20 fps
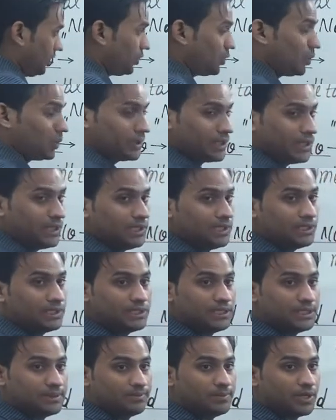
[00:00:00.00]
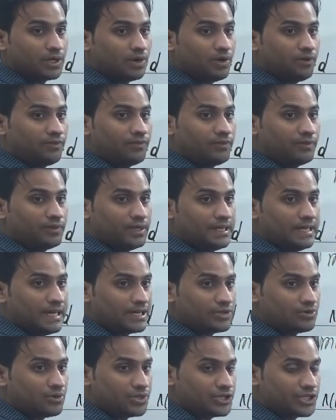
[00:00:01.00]
टोटल नंबर ऑफ
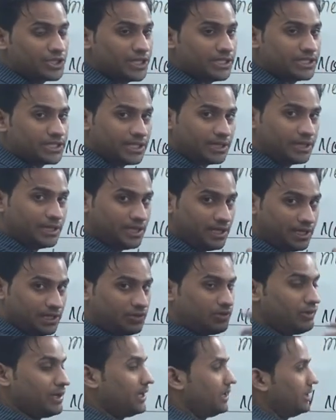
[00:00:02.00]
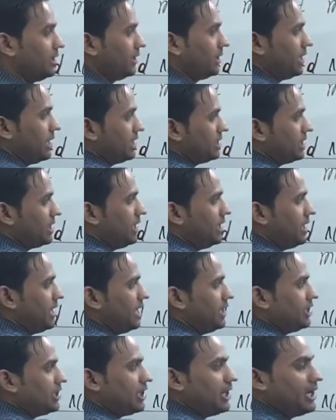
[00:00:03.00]
इलेक्ट्रॉन शेल्स कितनी है थ्री के शेल
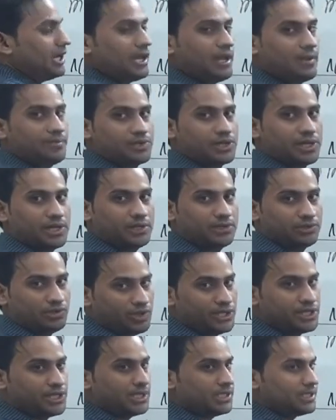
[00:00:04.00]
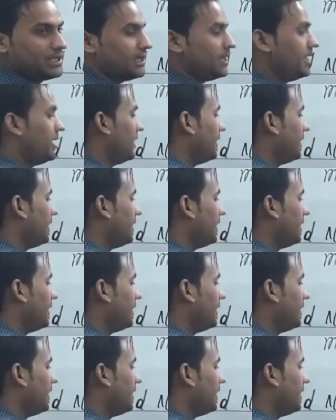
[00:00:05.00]
एल शेल एम शेल थ्री शेल्स हैं